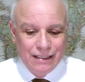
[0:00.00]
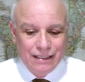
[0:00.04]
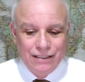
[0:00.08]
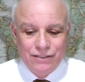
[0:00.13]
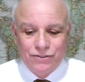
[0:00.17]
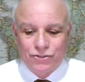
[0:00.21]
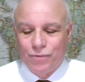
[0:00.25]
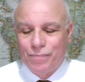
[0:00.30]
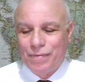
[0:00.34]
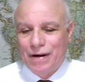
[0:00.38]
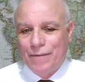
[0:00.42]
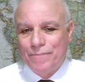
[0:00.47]

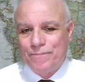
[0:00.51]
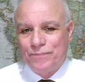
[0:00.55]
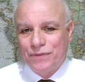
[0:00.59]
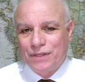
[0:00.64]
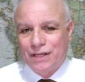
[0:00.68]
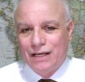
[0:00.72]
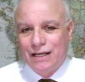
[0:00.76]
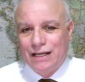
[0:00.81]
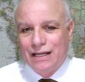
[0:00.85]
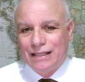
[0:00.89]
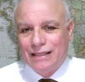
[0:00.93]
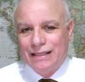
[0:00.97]
Insomma,
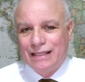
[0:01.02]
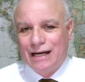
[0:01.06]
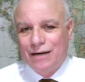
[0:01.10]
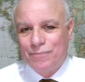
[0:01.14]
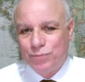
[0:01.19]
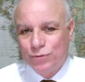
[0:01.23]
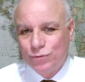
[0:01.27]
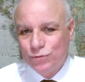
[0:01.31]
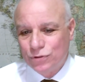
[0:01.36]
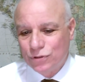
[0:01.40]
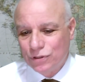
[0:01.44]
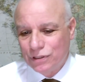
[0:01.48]
dal
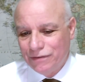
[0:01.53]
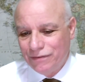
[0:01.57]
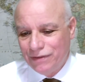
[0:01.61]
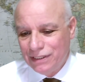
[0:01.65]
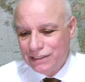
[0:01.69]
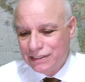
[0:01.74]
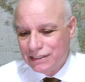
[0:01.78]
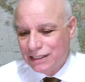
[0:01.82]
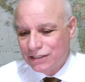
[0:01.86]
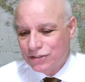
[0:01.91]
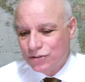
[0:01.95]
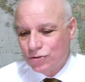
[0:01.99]
punto di
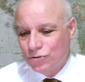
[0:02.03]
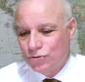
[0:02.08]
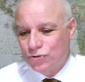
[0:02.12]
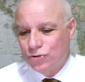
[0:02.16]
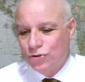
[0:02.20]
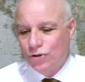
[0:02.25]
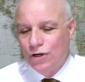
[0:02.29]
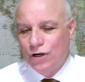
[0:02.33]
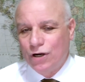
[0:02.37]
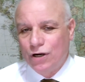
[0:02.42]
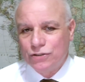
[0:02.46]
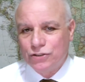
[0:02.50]
vista
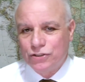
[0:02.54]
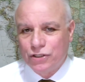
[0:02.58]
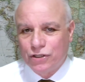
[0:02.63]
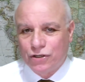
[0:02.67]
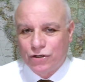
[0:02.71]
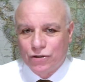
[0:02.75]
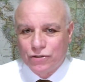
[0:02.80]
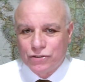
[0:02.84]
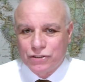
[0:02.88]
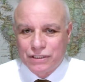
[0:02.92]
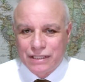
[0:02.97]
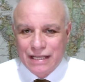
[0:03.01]

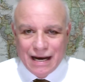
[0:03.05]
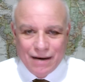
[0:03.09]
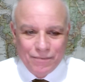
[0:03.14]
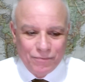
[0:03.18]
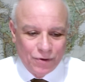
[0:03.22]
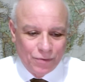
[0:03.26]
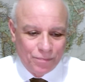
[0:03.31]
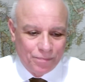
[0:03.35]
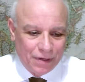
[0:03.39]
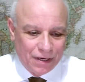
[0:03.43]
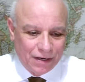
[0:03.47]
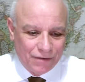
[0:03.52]
sociologico
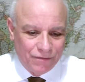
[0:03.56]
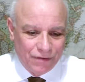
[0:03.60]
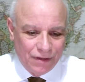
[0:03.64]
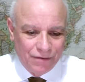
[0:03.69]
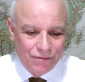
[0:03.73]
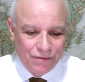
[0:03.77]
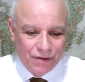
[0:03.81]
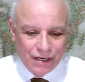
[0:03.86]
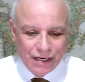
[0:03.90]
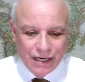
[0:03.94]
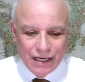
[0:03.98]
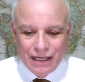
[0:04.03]
stiamo per
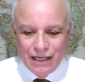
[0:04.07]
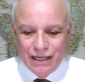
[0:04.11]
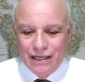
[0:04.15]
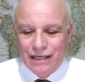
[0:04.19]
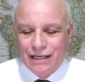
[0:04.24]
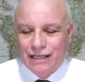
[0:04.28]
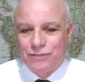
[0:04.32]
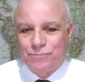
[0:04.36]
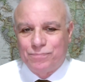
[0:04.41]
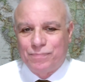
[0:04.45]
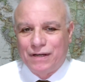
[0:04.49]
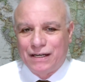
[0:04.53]
vivere
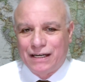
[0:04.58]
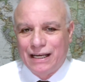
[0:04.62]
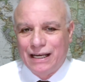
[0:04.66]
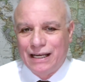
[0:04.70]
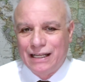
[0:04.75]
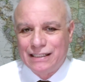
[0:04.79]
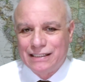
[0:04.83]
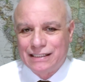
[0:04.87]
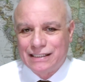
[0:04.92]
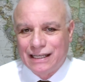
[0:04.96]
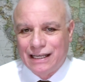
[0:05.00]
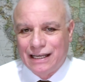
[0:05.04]

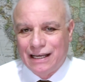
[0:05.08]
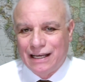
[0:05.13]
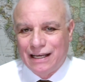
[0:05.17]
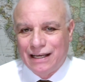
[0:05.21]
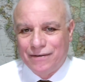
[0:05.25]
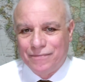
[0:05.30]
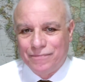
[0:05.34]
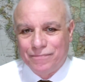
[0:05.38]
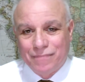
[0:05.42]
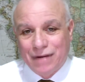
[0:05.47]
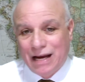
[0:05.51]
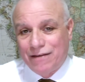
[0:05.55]

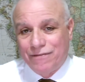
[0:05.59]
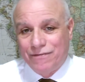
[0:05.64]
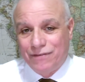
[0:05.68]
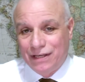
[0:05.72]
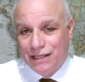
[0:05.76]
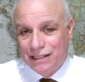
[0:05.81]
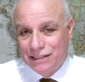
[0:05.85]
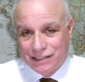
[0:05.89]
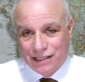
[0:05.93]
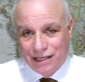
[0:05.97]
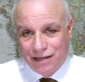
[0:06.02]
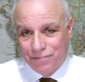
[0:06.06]
esperienze mai
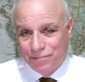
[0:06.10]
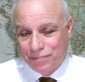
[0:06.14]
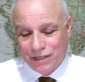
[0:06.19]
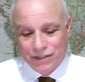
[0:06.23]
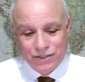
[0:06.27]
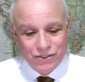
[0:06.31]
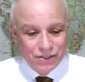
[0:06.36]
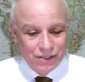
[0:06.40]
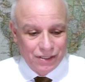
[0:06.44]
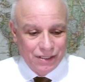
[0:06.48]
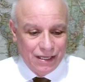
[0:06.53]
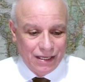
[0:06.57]
viste in
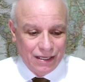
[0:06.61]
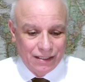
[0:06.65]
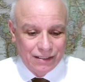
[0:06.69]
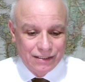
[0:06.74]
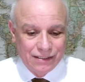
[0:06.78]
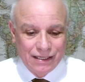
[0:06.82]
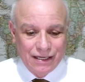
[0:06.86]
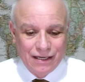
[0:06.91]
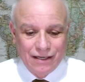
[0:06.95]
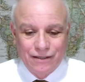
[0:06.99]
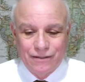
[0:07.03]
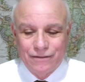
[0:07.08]

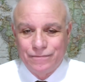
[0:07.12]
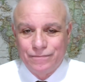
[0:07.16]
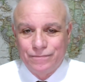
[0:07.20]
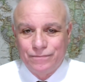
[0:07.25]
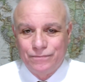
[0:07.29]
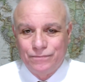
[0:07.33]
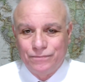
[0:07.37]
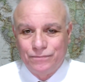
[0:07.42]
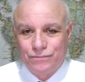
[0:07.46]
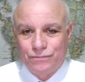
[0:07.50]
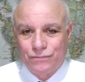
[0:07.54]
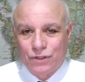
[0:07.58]
precedenza.
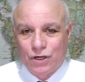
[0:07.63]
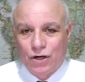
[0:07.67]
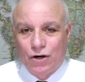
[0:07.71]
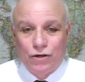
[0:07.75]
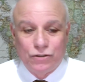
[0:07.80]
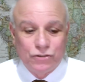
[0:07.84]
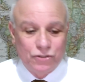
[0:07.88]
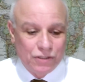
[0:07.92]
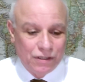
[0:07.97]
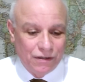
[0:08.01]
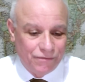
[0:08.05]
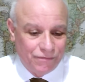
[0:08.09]

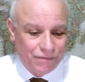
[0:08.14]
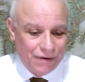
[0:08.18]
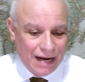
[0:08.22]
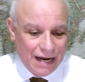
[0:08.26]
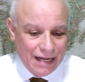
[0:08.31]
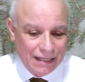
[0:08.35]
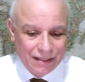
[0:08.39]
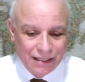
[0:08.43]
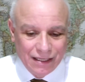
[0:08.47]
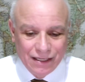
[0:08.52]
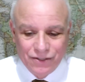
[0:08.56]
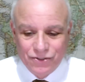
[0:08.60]
Oggi
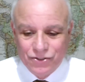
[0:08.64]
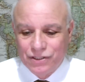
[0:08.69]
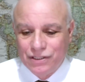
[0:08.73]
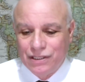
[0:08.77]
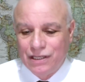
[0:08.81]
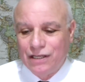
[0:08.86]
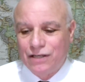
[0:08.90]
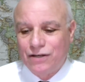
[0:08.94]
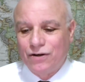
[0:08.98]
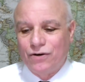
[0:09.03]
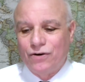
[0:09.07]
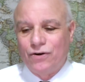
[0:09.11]
infatti ci
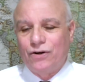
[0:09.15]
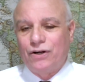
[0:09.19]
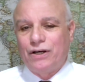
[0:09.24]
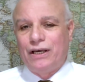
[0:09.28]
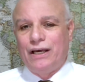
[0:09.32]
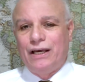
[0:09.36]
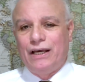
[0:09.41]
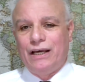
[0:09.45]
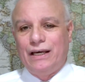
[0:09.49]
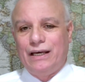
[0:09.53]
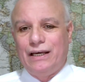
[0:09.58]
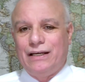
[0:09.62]
dicono
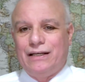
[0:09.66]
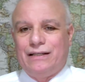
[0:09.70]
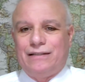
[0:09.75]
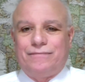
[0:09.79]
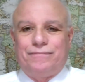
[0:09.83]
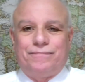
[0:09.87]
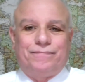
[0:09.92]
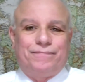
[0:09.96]
che